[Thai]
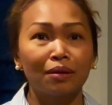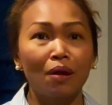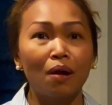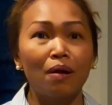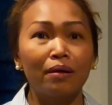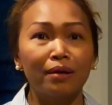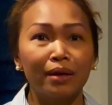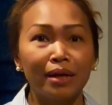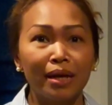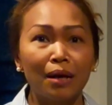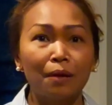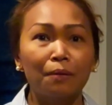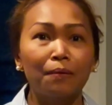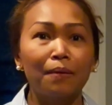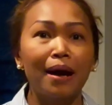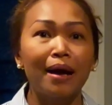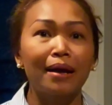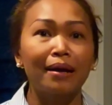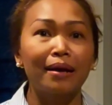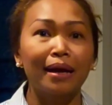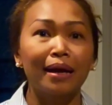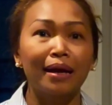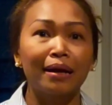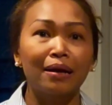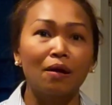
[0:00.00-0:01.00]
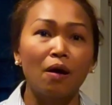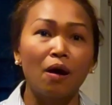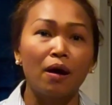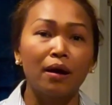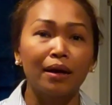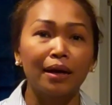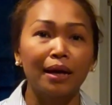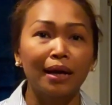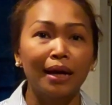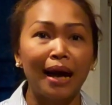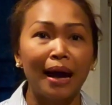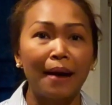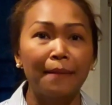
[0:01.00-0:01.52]
ต้องเรียกว่าเร่ร่อน
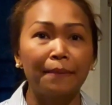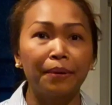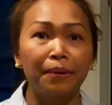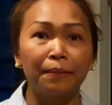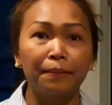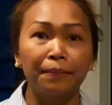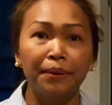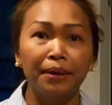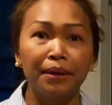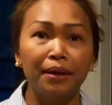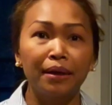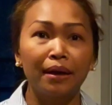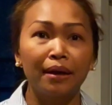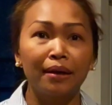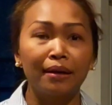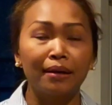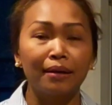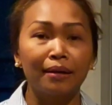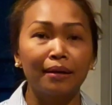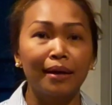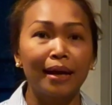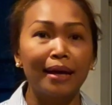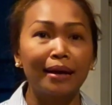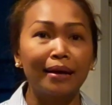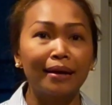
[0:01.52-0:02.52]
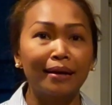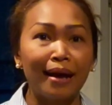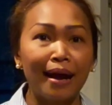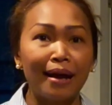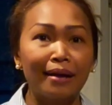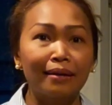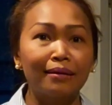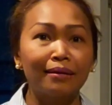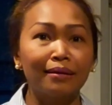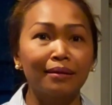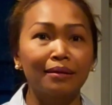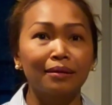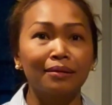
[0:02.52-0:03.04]
นะคะเพื่อนๆและค
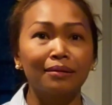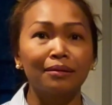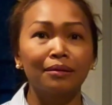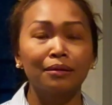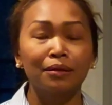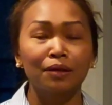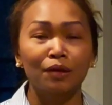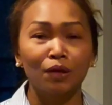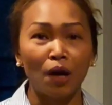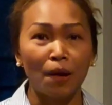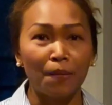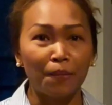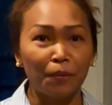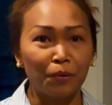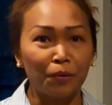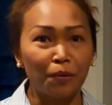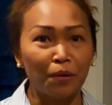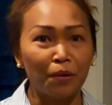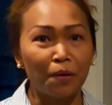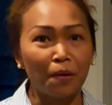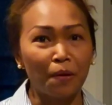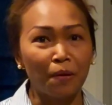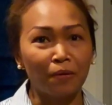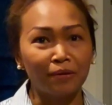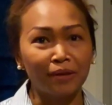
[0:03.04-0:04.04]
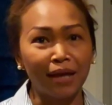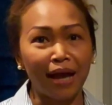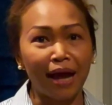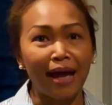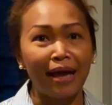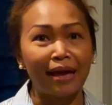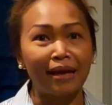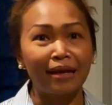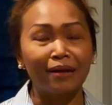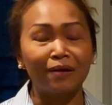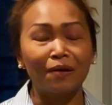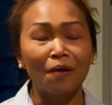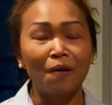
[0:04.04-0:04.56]
รั้งหนึ่งครอบครัวของไท
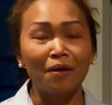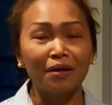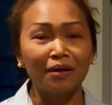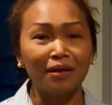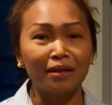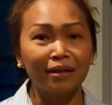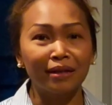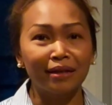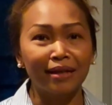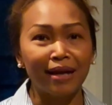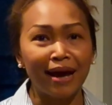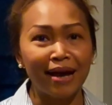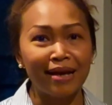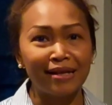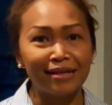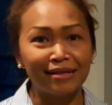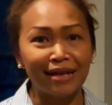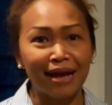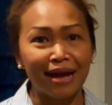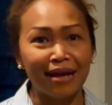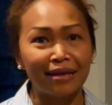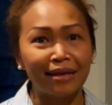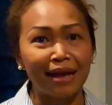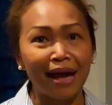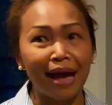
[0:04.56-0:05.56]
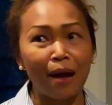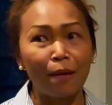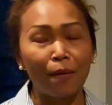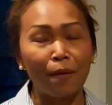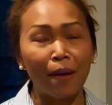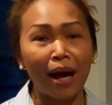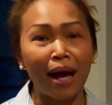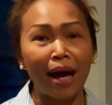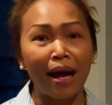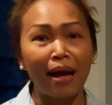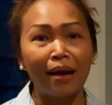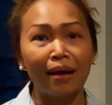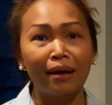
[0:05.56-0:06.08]
ยก็เคยให้ฉายา
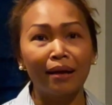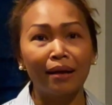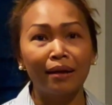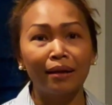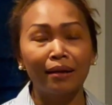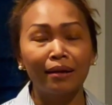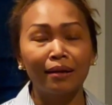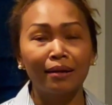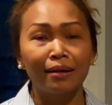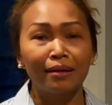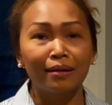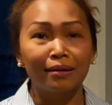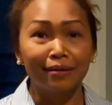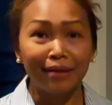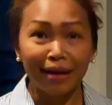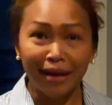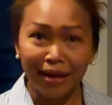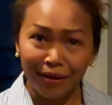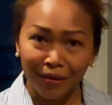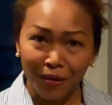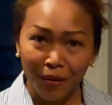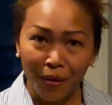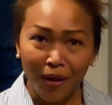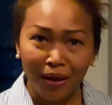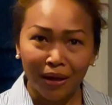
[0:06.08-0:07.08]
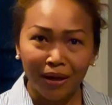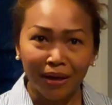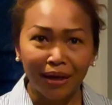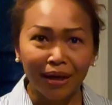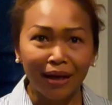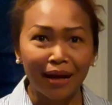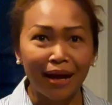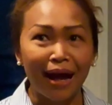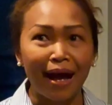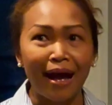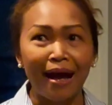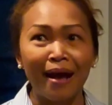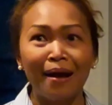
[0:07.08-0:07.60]
ว่าเร่ร่อน
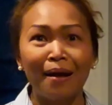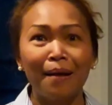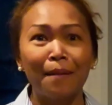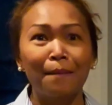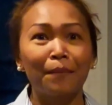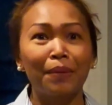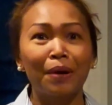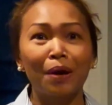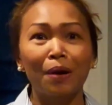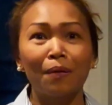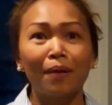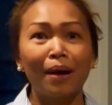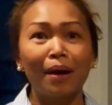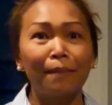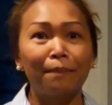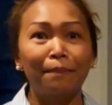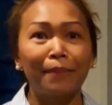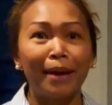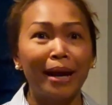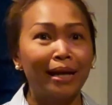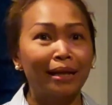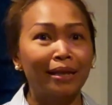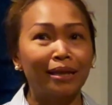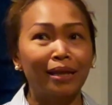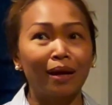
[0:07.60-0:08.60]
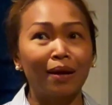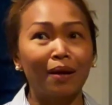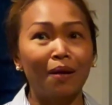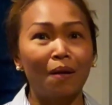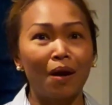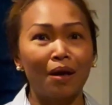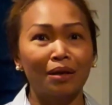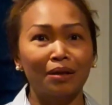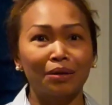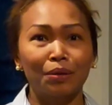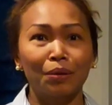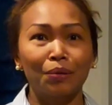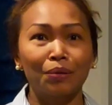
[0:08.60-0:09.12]
นะคะ เพราะว่าไปตล
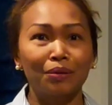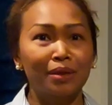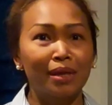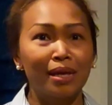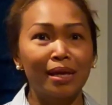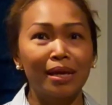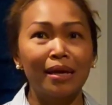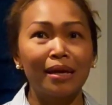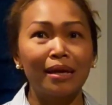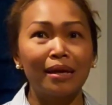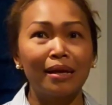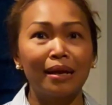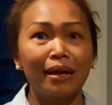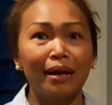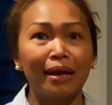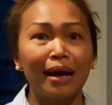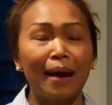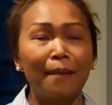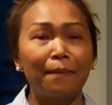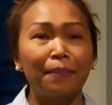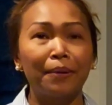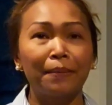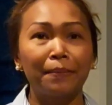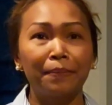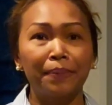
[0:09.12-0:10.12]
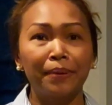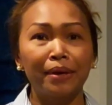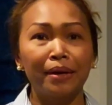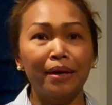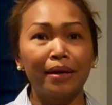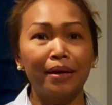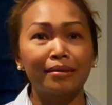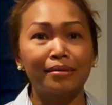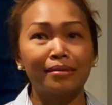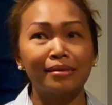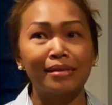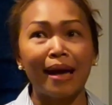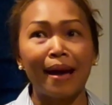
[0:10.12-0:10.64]
อดทุกที่นะคะเพื่อ
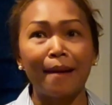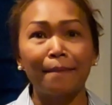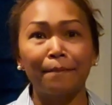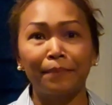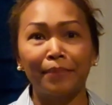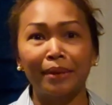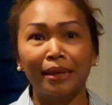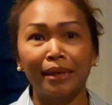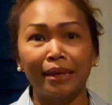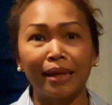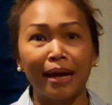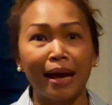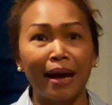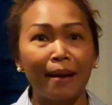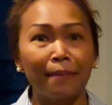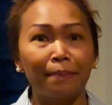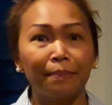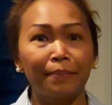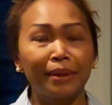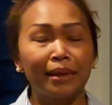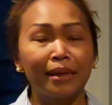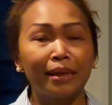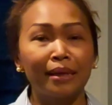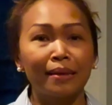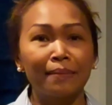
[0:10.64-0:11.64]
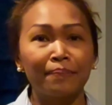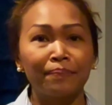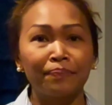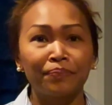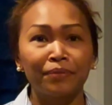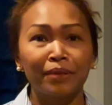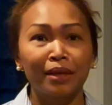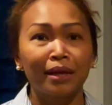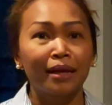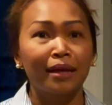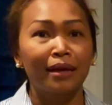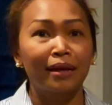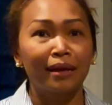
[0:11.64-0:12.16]
นๆสามปีห้าปี
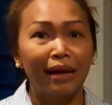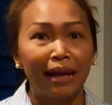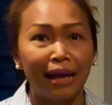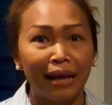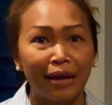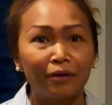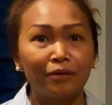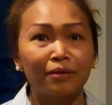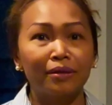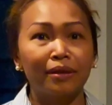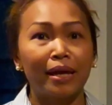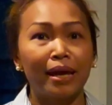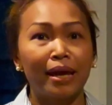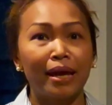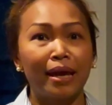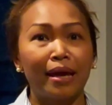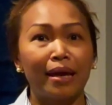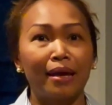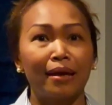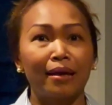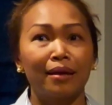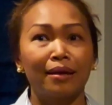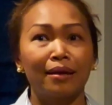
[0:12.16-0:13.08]
แล้วแต่